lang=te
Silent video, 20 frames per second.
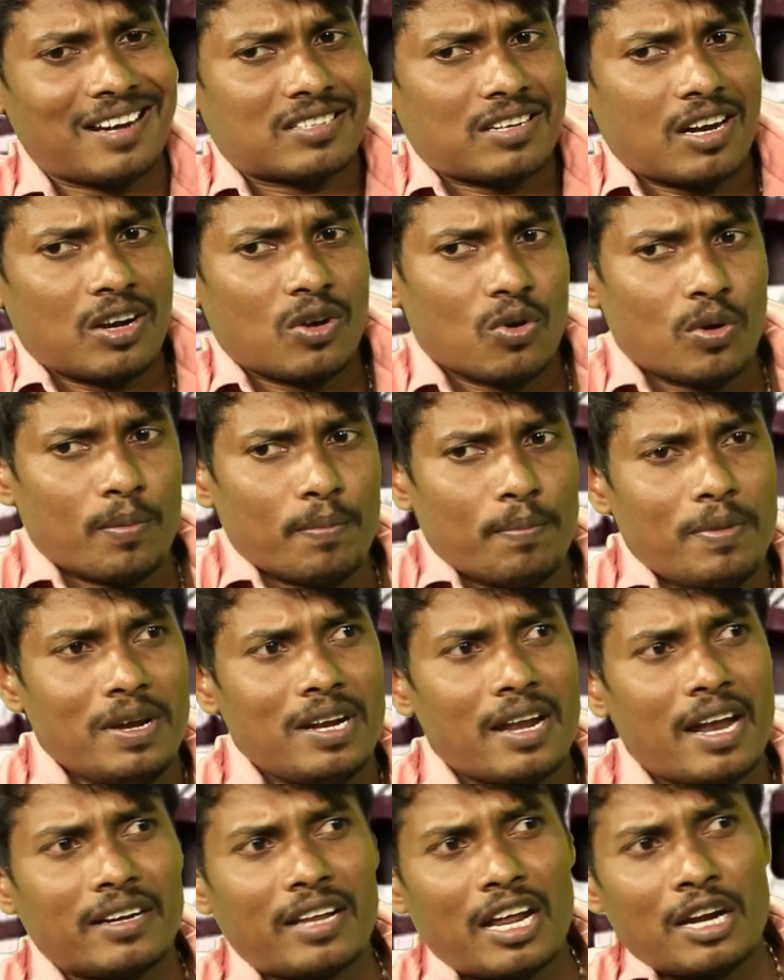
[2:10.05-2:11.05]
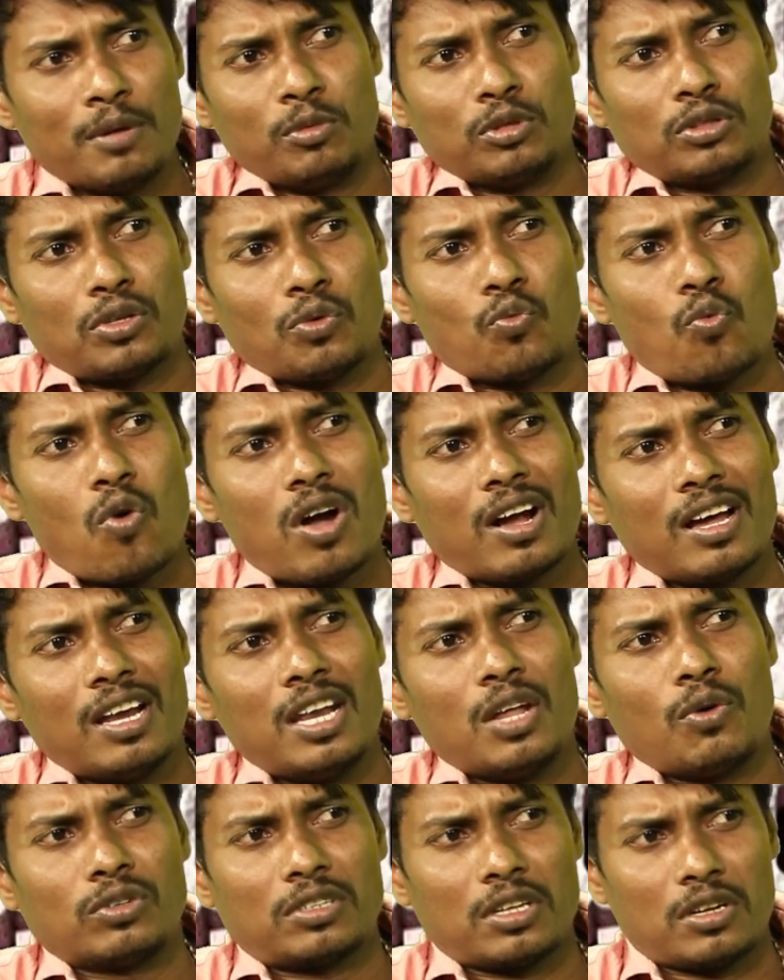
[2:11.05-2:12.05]
రాష్ట్రాల్లో మీలాంటి అనుమతం
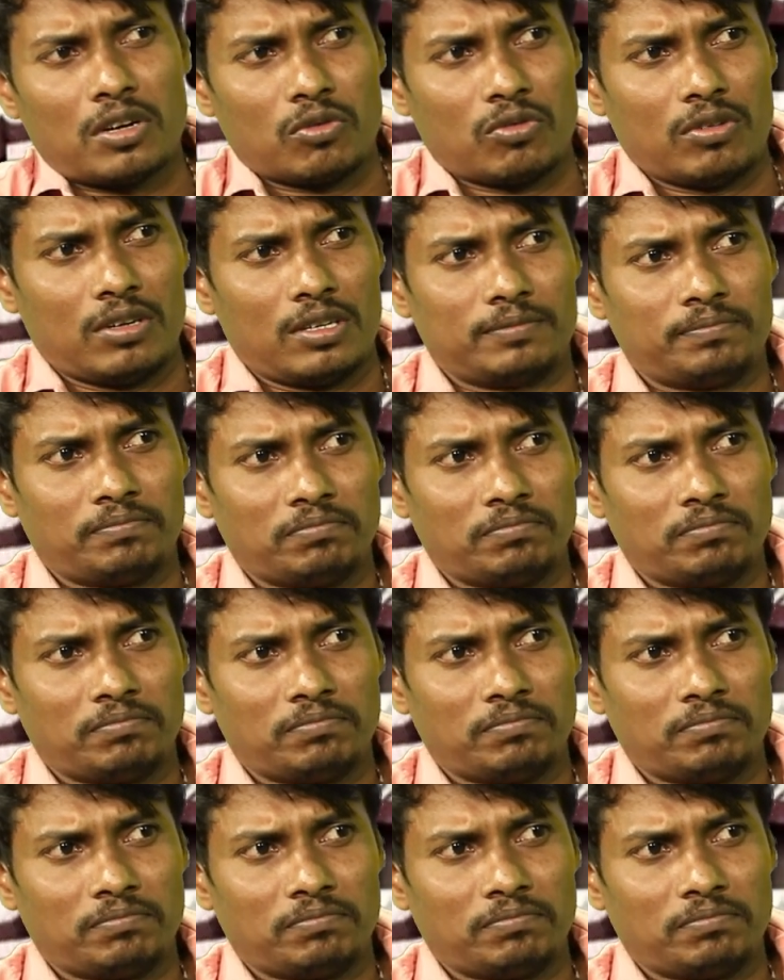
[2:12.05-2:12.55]
ఒక్కళ్ళే ఉంటారనుకున్నా